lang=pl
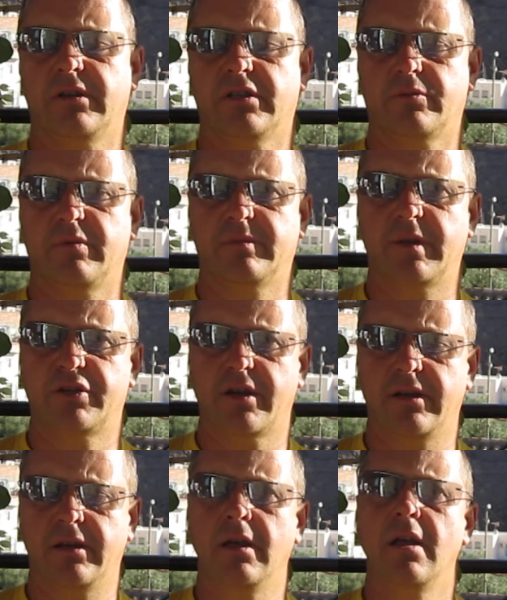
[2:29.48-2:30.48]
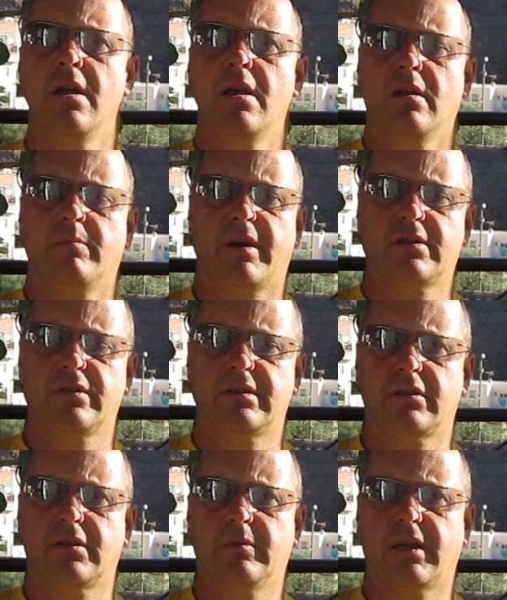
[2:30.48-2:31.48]
jesteśmy zmęczeni. Bardzo
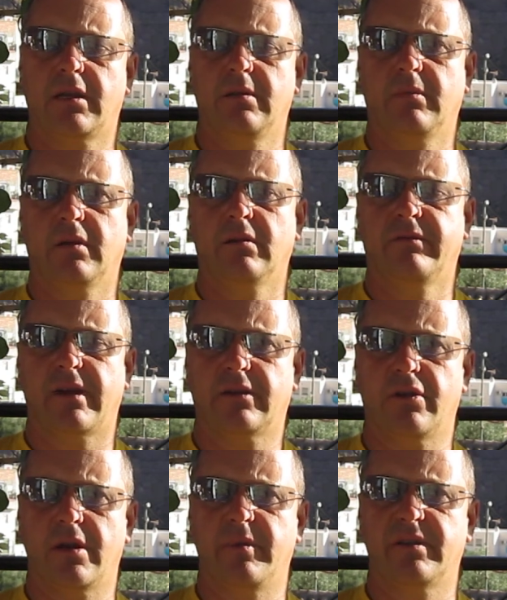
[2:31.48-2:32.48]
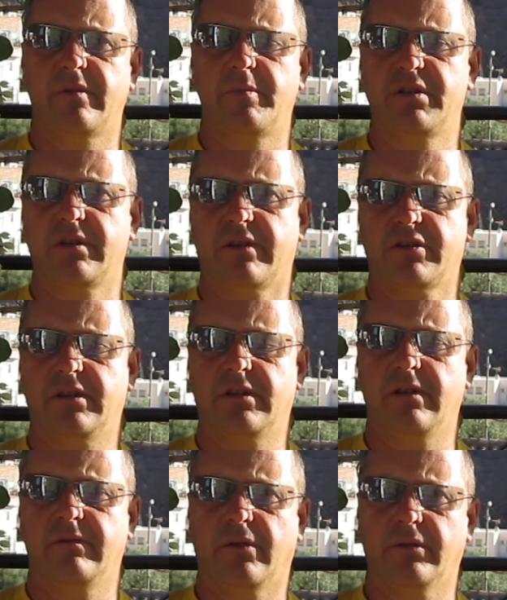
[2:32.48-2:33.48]
istotnym takim e, faktorem jest wybicie właśnie
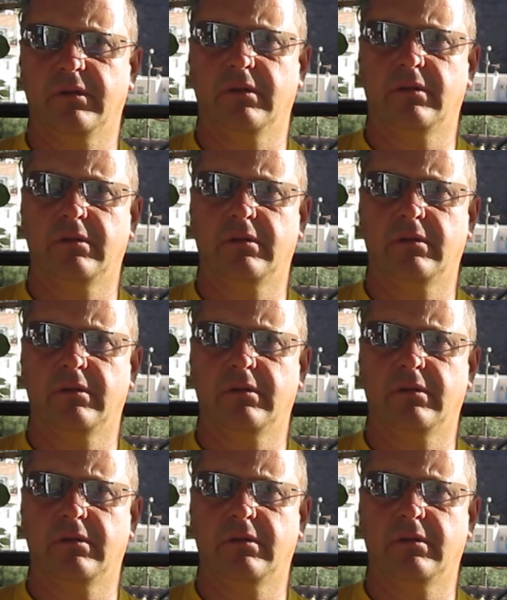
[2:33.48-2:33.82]
tej e, wody,